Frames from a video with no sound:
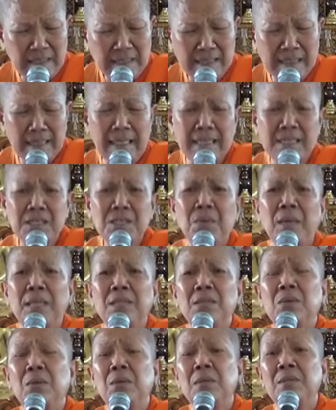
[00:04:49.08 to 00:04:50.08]
เสด็จสวร
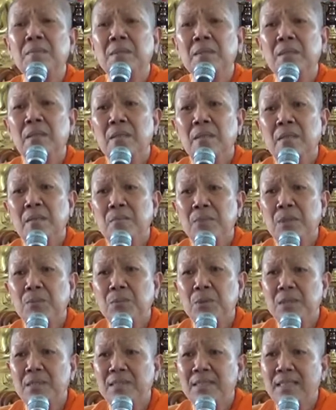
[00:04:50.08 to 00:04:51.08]
รคต พระ
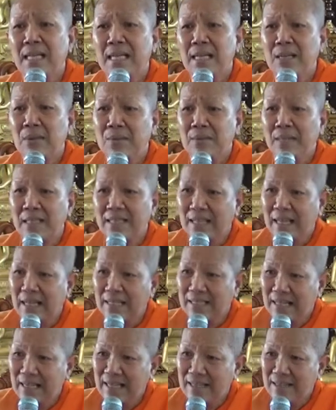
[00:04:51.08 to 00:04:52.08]
พุทธเจ้าในฐา
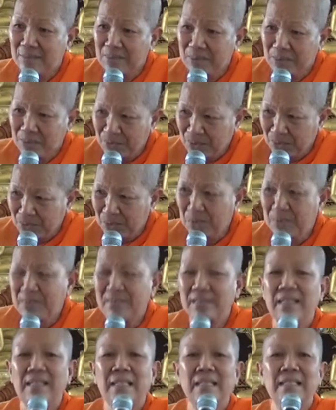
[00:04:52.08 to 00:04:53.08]
นะพระโอรส
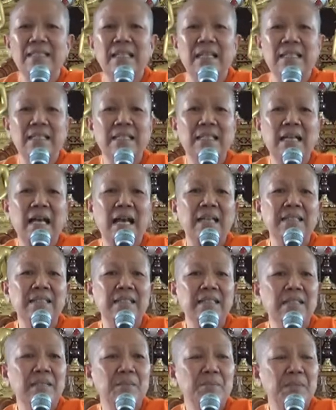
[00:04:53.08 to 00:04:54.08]
จัดการ
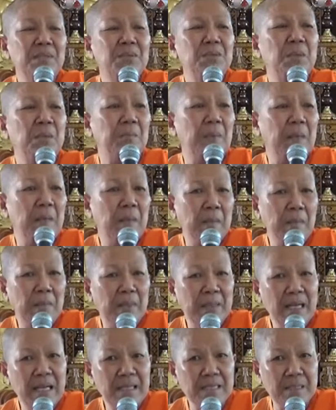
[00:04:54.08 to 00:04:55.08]
พระศพพ
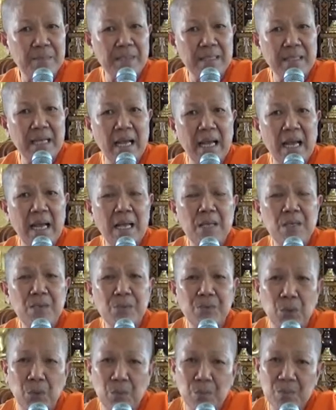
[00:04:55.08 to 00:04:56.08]
ระราชบิดา
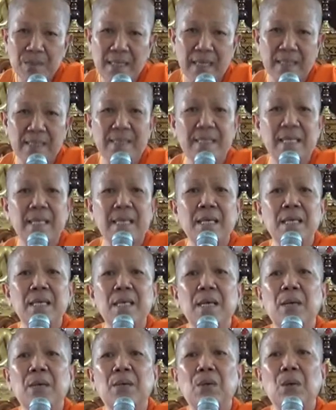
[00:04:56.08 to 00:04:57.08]
สมศักดิ์ศรี
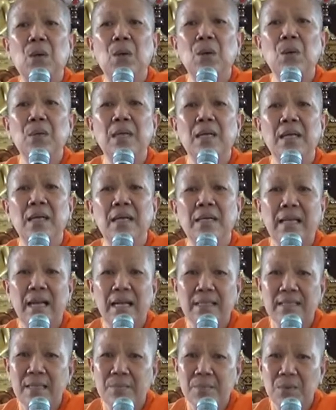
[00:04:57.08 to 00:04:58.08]
ของ
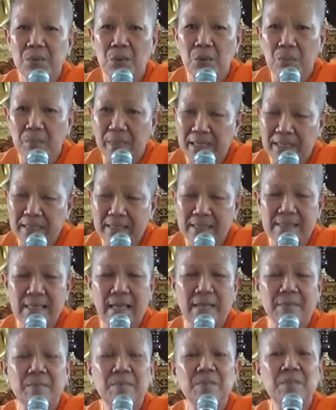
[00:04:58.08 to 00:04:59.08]
การที่พระองค์เป็นก
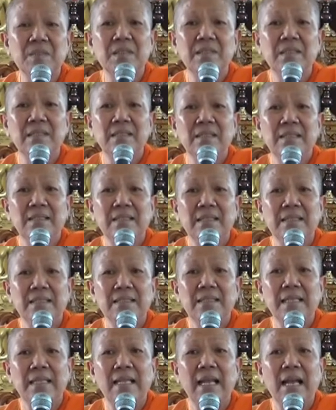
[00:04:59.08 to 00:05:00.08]
ษัตริย์
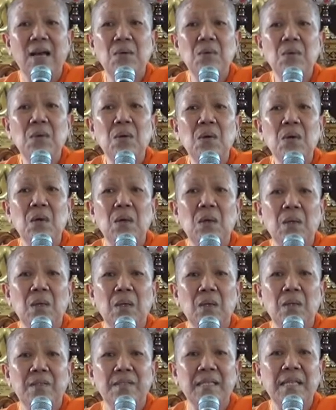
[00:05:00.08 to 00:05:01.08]
เสร็จแล้วก็
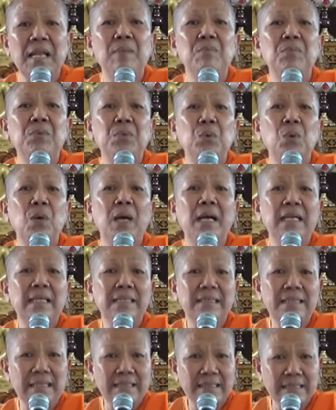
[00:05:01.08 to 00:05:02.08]
เตรียมตัว
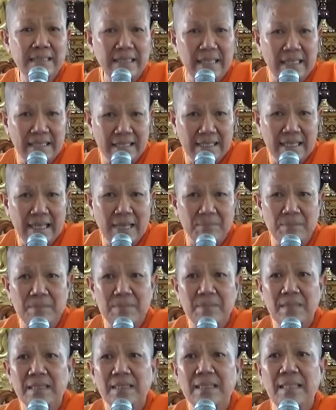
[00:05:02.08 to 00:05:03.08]
จะเสด็จกลับ
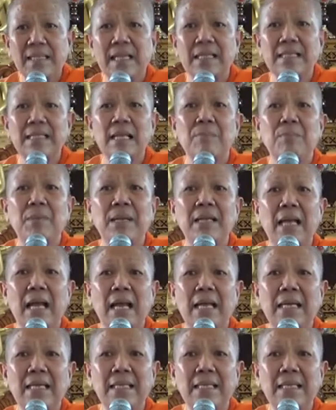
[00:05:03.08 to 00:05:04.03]
เสด็จกลับไปไหน